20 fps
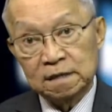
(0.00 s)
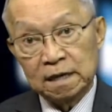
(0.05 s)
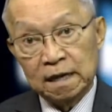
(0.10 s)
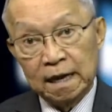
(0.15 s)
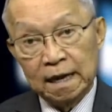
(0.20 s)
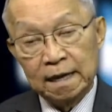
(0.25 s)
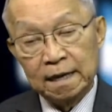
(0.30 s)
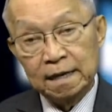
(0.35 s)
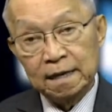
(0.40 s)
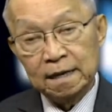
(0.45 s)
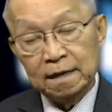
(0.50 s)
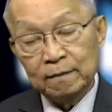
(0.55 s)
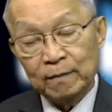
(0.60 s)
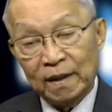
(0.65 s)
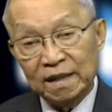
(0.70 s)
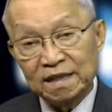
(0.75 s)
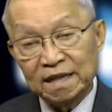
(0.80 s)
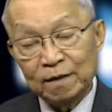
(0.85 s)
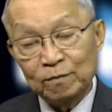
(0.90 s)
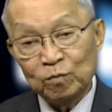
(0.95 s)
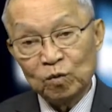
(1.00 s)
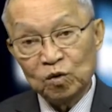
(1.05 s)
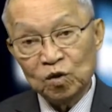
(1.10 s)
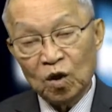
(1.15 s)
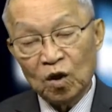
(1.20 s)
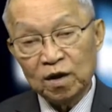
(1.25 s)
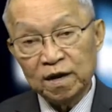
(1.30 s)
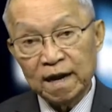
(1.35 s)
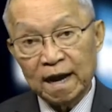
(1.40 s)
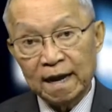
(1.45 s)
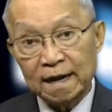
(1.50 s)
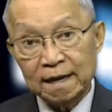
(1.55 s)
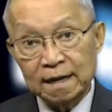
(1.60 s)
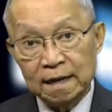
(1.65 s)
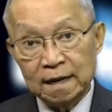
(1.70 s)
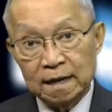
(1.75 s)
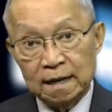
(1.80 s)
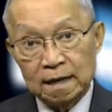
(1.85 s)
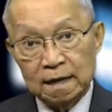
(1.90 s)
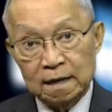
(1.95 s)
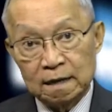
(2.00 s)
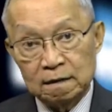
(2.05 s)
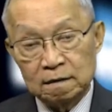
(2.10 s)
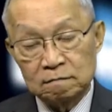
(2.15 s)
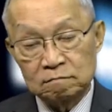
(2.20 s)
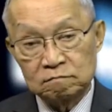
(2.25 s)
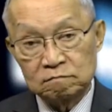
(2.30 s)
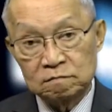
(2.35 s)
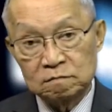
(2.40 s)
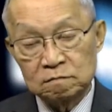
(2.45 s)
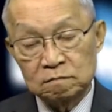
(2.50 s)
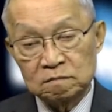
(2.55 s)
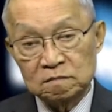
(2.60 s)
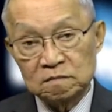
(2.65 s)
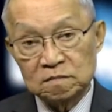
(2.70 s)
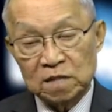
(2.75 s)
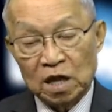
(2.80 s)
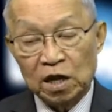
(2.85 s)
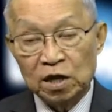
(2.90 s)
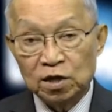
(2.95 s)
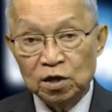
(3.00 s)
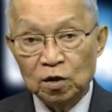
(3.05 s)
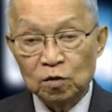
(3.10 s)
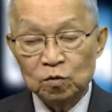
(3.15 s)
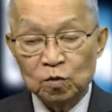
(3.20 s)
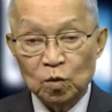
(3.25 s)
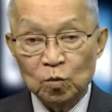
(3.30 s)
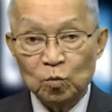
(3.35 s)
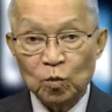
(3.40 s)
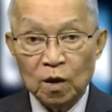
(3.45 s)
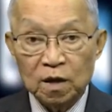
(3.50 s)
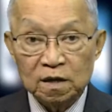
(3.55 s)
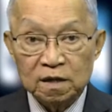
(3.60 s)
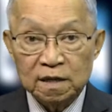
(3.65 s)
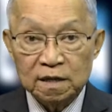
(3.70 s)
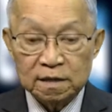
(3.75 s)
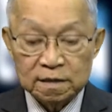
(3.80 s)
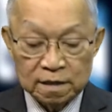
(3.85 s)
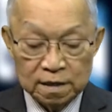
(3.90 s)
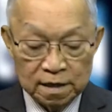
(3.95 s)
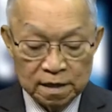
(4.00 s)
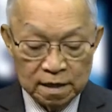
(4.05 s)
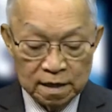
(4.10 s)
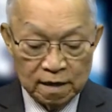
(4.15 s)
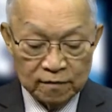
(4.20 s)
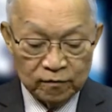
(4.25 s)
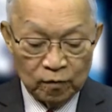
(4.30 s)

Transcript: Ý bản tin muốn nói rằng thị trường Trung Quốc thì